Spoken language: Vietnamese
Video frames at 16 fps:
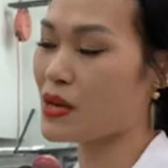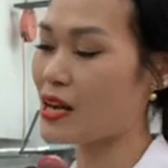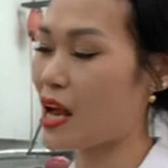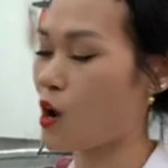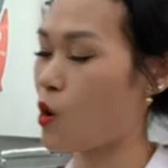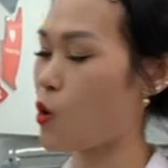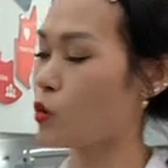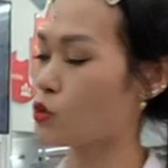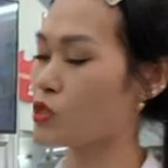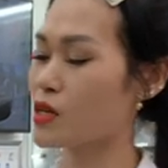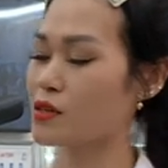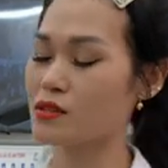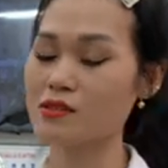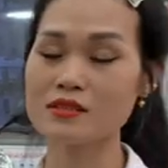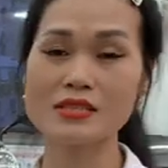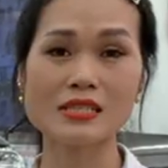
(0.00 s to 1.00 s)
mình đang hỗ
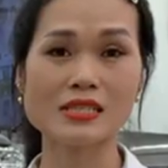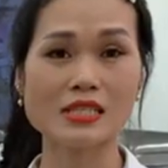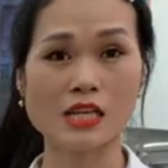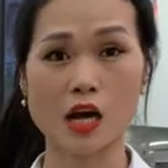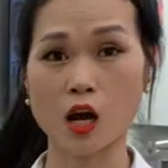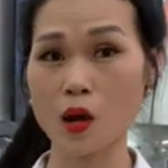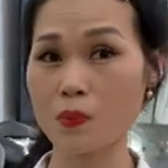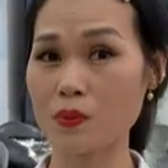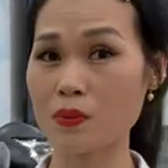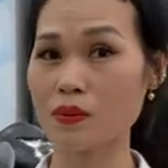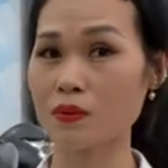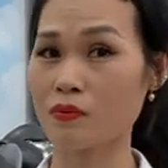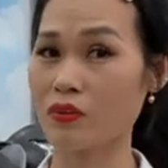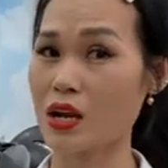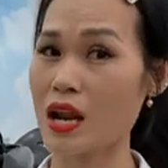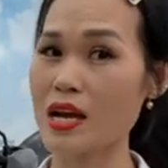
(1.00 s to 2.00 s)
trợ chương trình trả góp
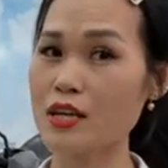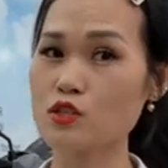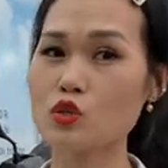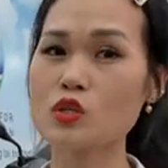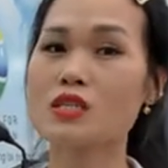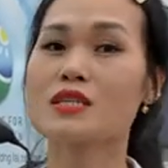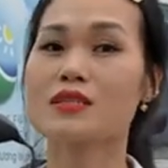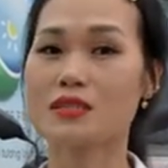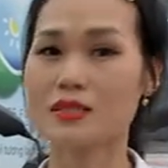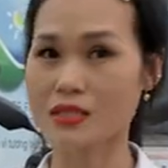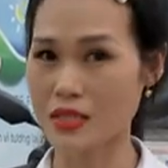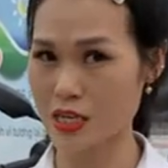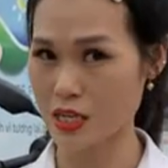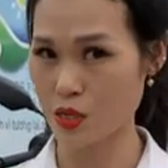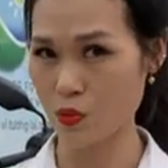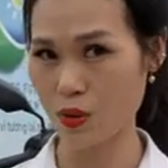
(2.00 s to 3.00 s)
với lãi suất cực
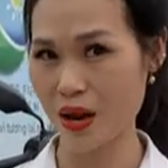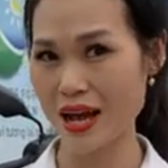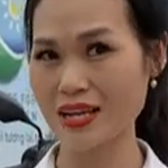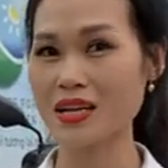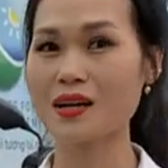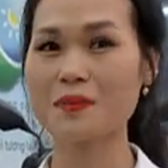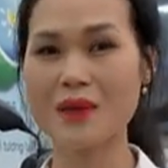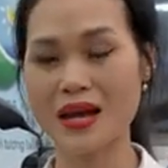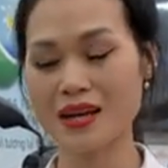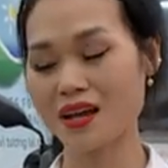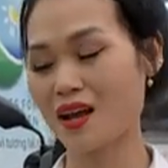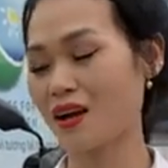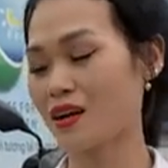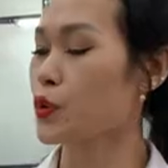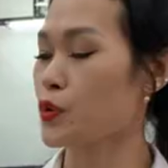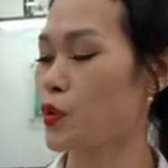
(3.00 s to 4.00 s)
kỳ ưu đãi nha các bạn.
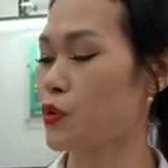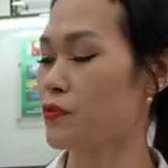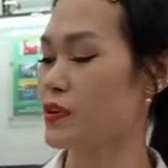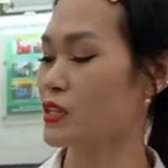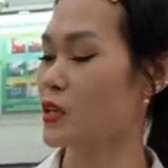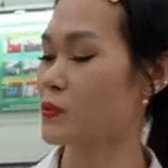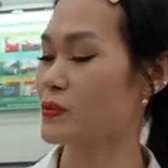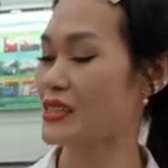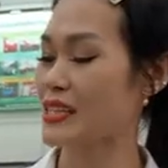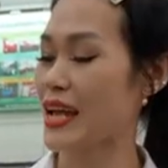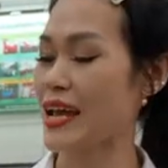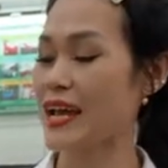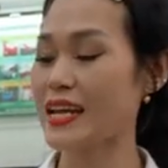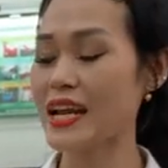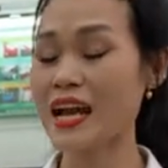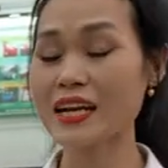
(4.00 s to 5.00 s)
Đối với dòng
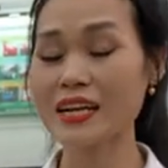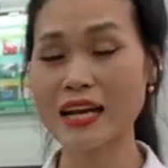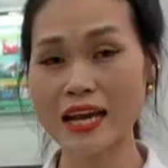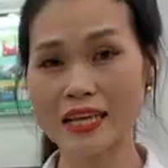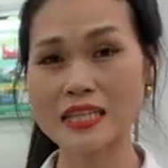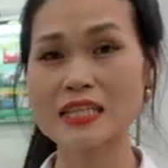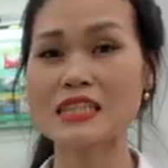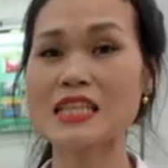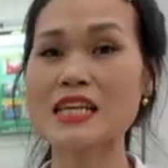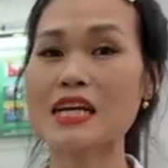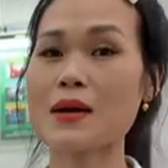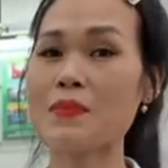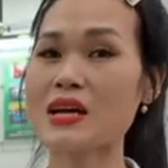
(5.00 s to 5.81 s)
xe SH này thì các